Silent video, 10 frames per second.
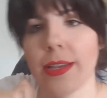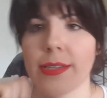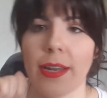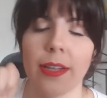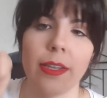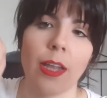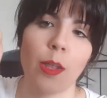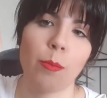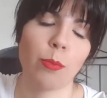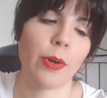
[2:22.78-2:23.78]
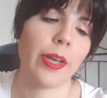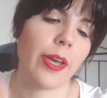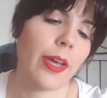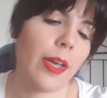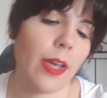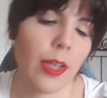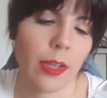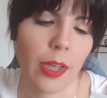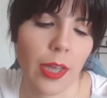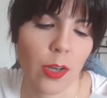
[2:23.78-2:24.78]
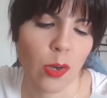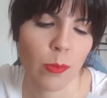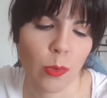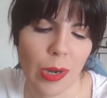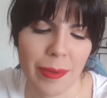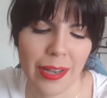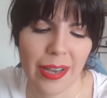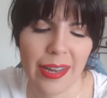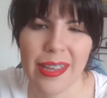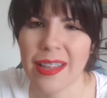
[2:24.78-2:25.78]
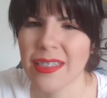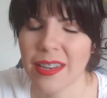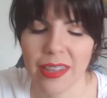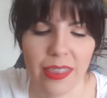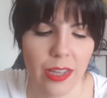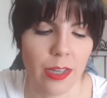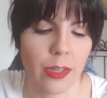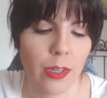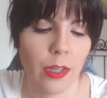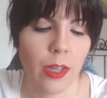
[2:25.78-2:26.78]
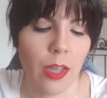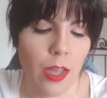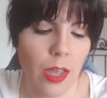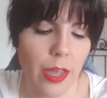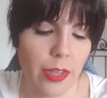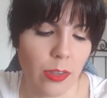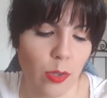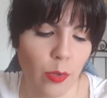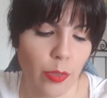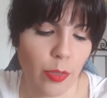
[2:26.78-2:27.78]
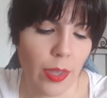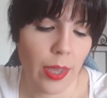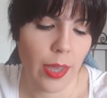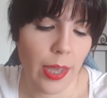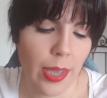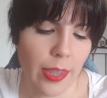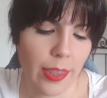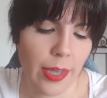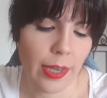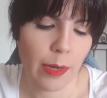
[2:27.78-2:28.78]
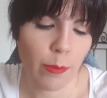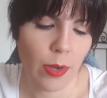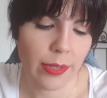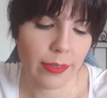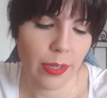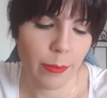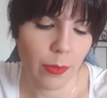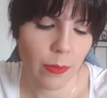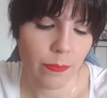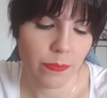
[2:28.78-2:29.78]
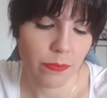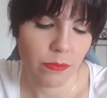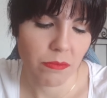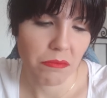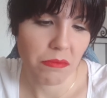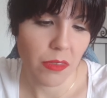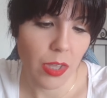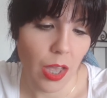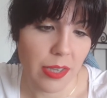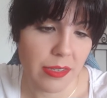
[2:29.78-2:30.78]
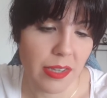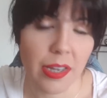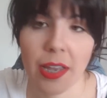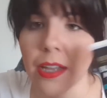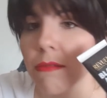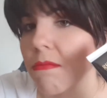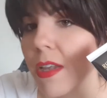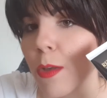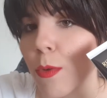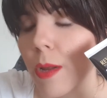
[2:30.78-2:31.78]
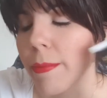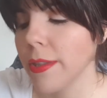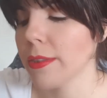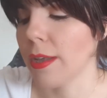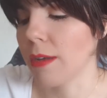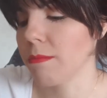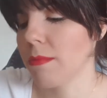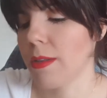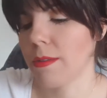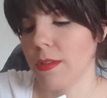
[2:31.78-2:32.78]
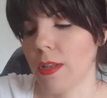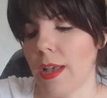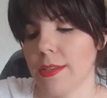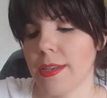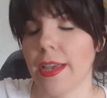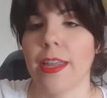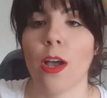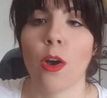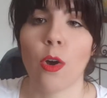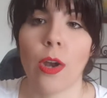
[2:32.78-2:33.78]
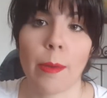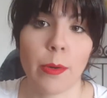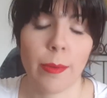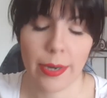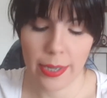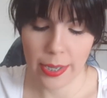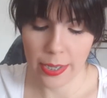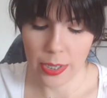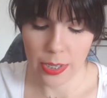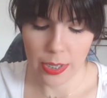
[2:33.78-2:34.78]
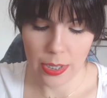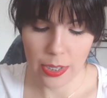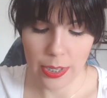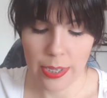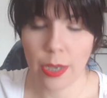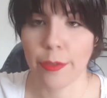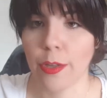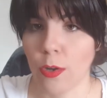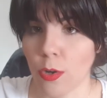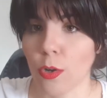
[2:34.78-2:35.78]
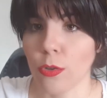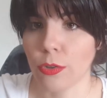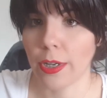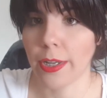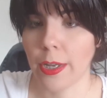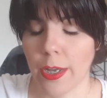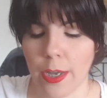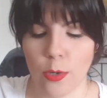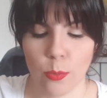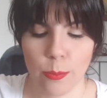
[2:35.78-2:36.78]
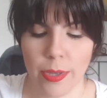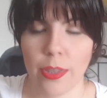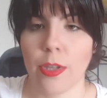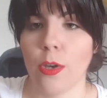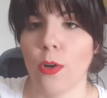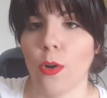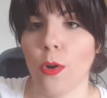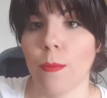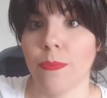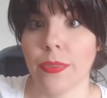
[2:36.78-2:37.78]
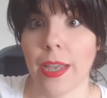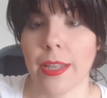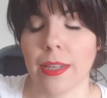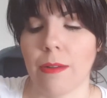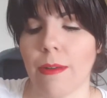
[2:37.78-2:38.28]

se retira después, es como una mascarilla en 3D. Entonces es de carbón activo, Así que tiene buena pinta. Así que ya la probaré y, ya os digo, os contaré en un vídeo qué tal